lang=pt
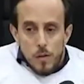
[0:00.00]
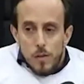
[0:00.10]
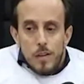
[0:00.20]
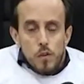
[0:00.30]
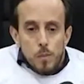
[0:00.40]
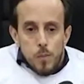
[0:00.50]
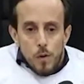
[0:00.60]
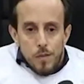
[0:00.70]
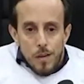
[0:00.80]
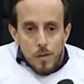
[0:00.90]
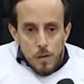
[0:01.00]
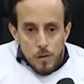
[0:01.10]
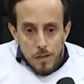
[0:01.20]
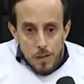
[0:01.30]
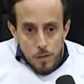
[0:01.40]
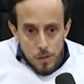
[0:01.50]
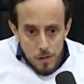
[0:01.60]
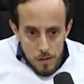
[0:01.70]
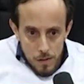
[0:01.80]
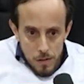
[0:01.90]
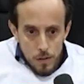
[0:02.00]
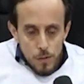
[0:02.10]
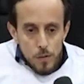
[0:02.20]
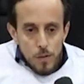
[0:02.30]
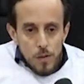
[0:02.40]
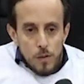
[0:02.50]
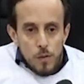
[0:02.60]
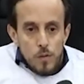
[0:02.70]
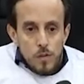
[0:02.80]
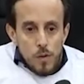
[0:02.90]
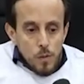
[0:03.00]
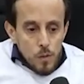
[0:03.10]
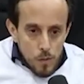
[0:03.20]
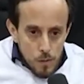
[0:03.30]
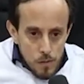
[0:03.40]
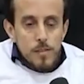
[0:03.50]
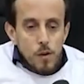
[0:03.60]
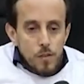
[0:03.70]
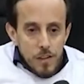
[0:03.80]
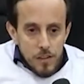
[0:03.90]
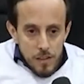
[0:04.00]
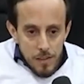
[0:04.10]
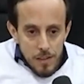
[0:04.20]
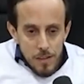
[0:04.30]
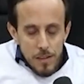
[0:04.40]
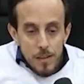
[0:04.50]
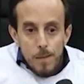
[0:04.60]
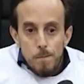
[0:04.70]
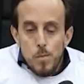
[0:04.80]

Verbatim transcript: tô falando do povão, não, estou falando do, do, seu ouvinte aqui,